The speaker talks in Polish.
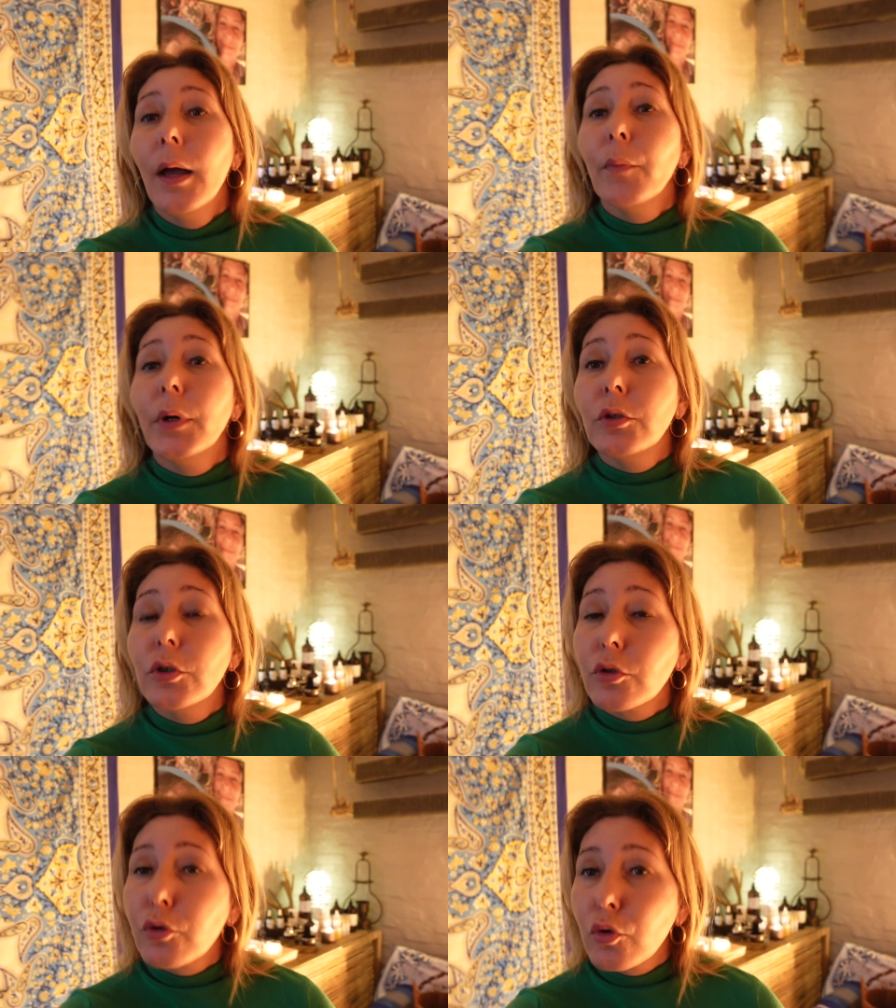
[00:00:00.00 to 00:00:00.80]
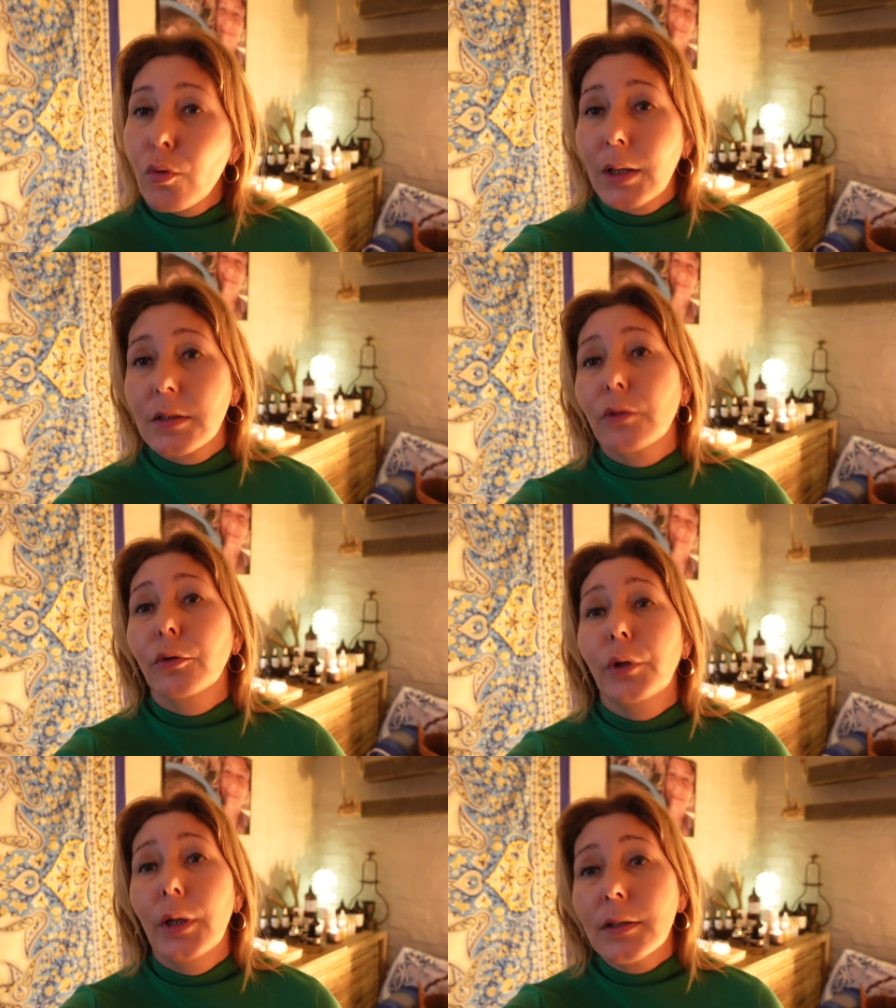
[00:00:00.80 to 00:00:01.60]
będziesz czuła, co
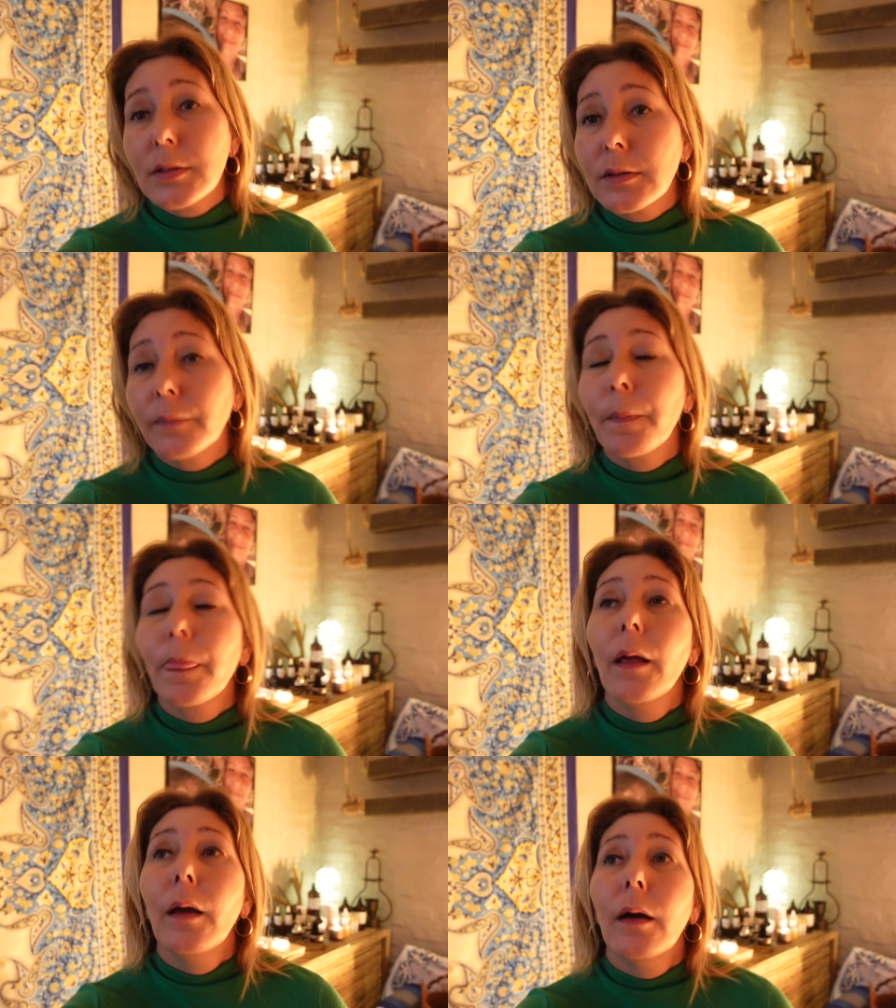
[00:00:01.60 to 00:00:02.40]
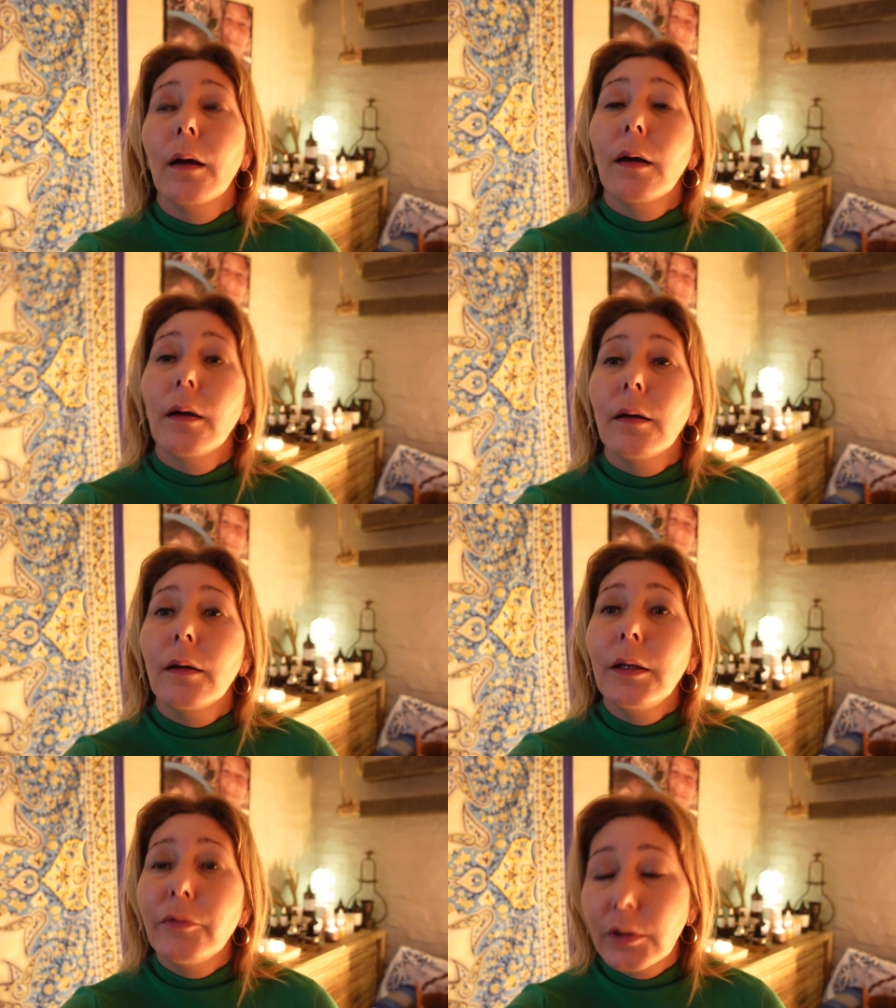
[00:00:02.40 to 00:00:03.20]
to jest e,
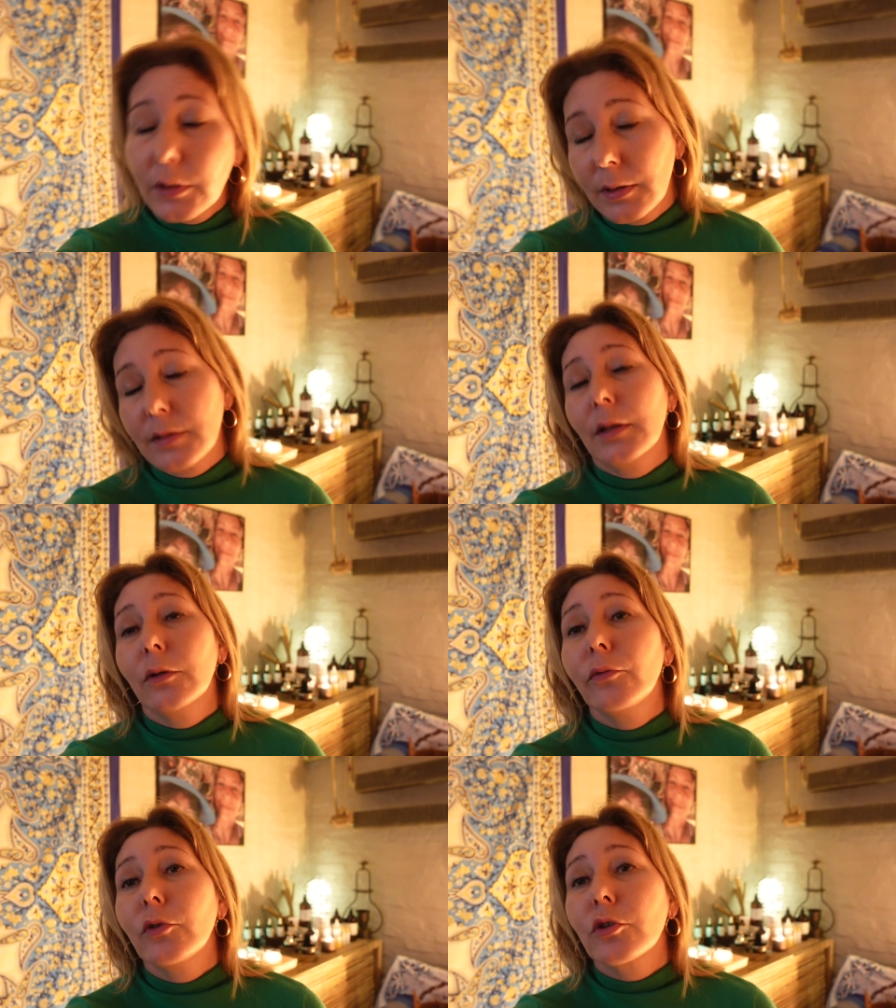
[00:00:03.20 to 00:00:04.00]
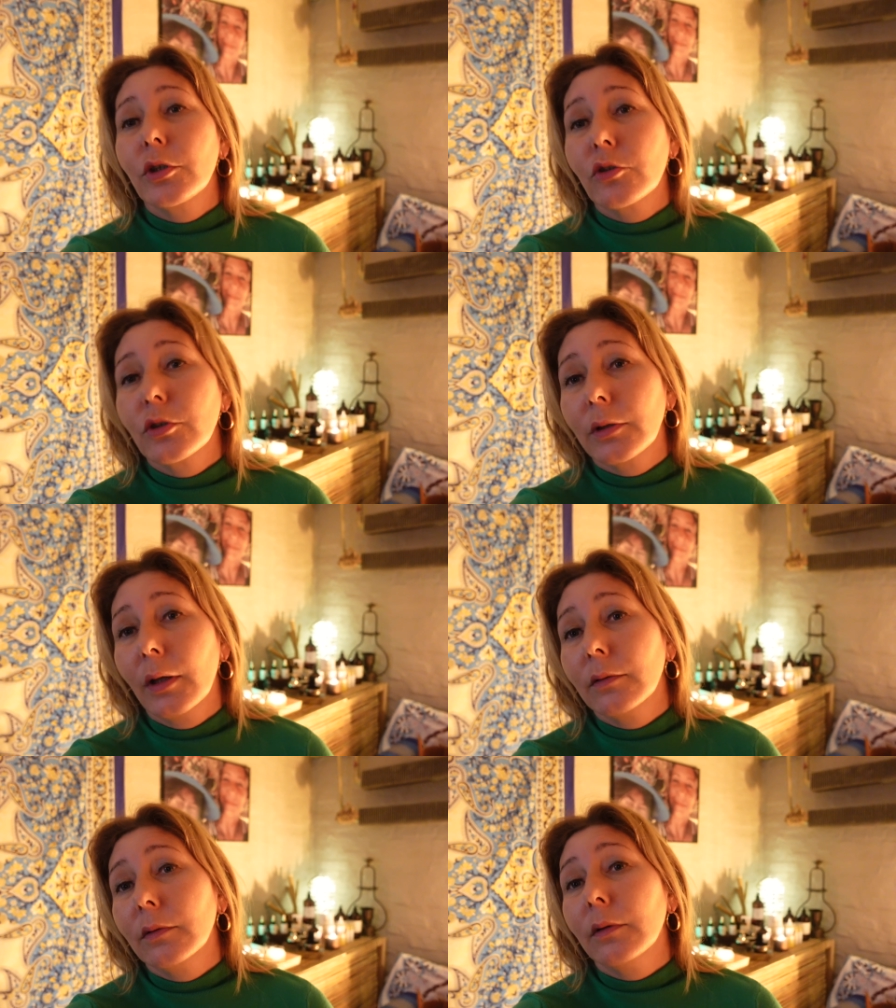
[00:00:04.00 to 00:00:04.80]
i wtedy zastanowisz się, czy ten,